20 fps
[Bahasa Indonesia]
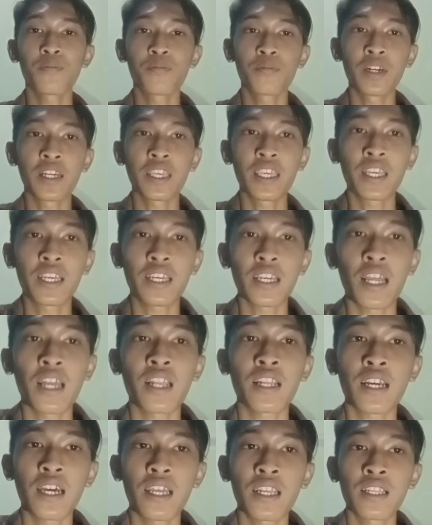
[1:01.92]

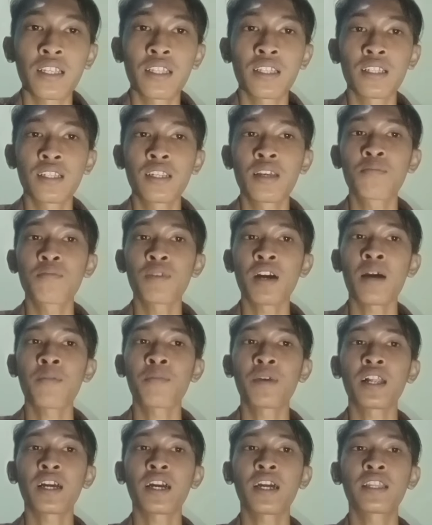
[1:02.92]
mengikrarkan dan
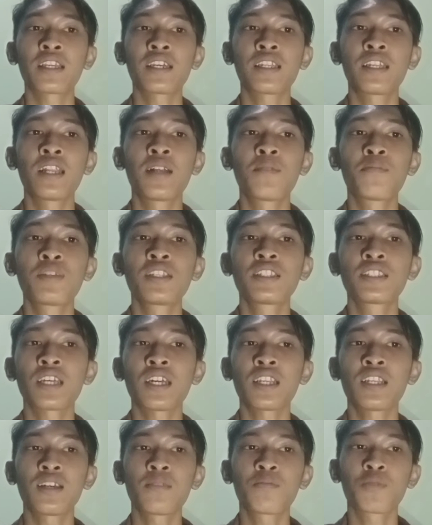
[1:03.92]
mengamalkannya dalam
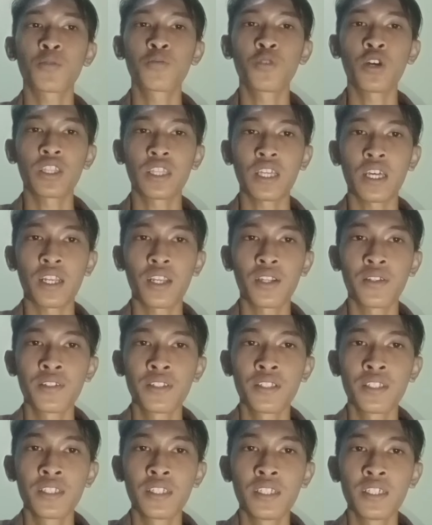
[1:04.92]
lisan dan perbuatan.
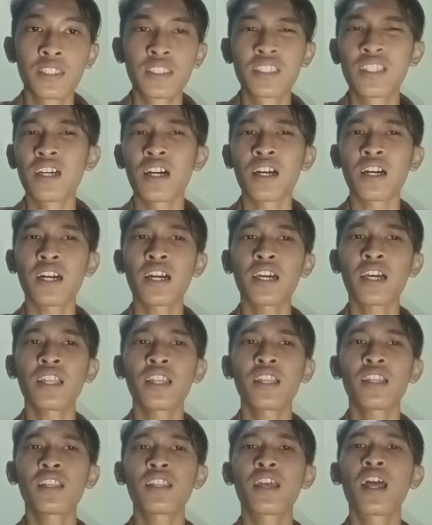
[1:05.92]

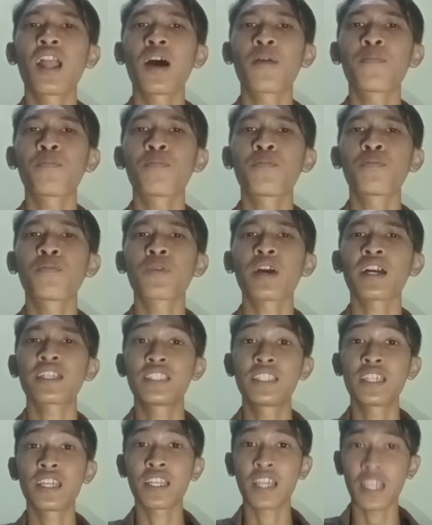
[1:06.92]
Sedangkan dalam
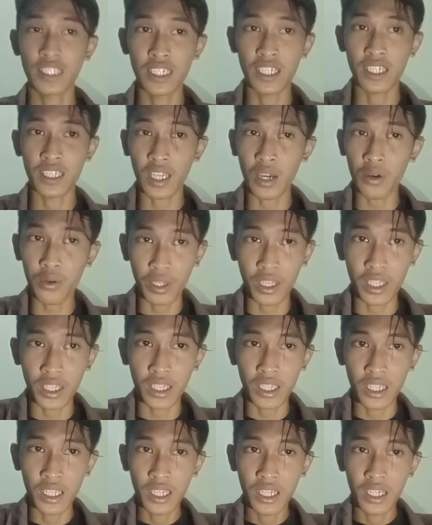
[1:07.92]
kajian-kajian tauhid
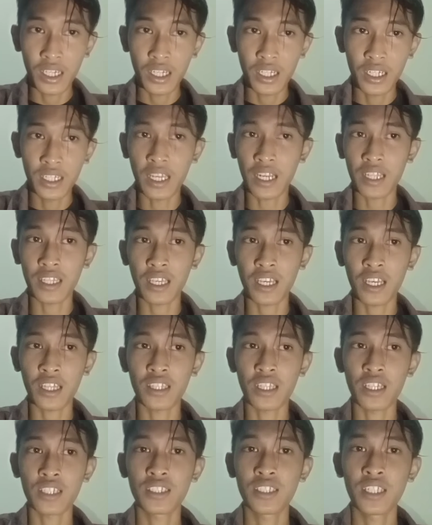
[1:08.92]

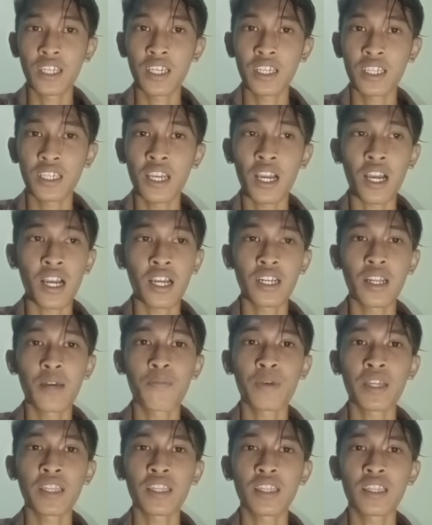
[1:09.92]
diartikan tasdik yang
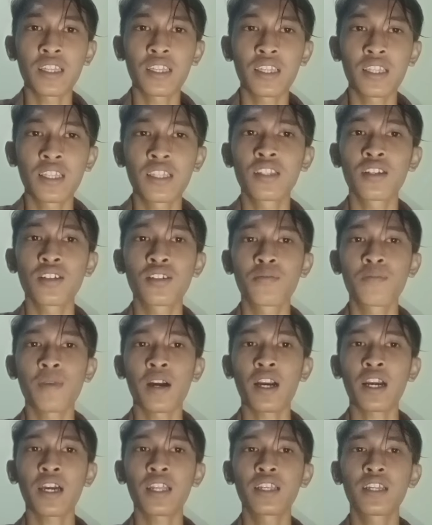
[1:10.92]
dapat
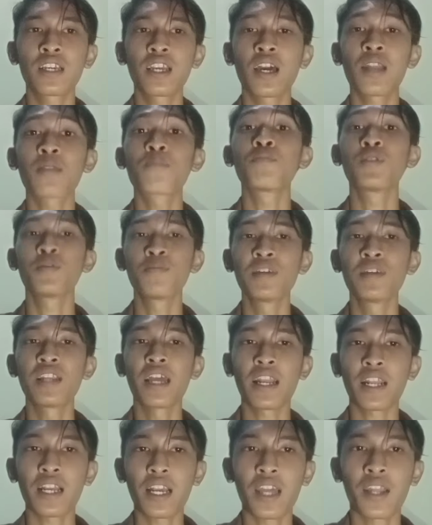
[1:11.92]
diterjemahkan dengan
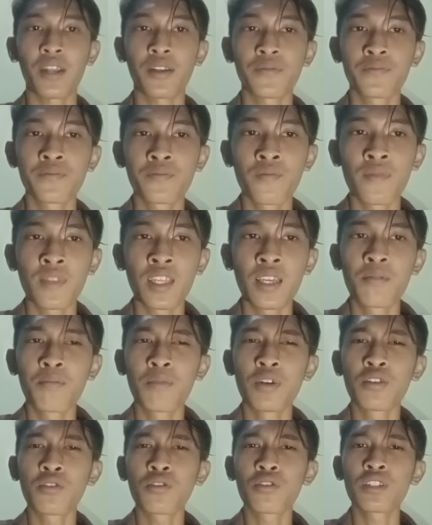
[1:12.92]
membenarkan.
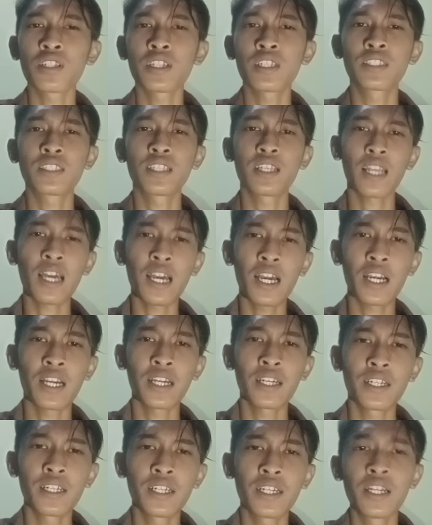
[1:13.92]
Menurut istilah
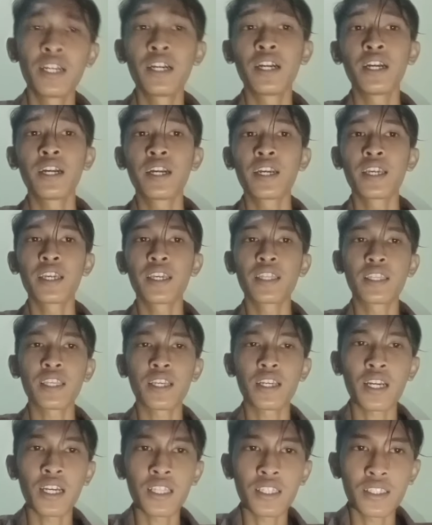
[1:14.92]

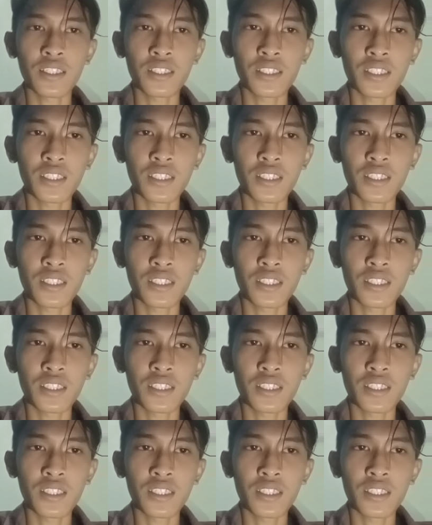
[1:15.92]
itikat